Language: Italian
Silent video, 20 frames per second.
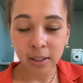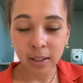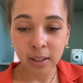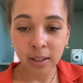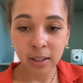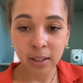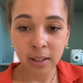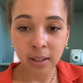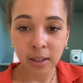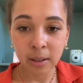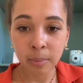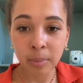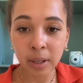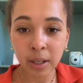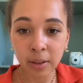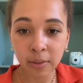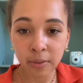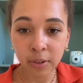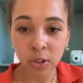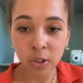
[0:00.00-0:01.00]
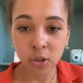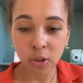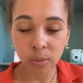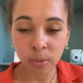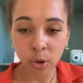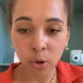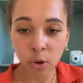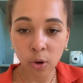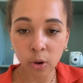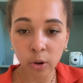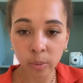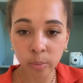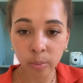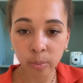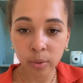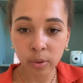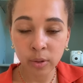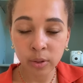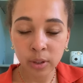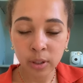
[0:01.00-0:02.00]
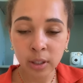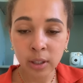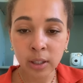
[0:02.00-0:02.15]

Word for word: eh, beneficio al mio corpo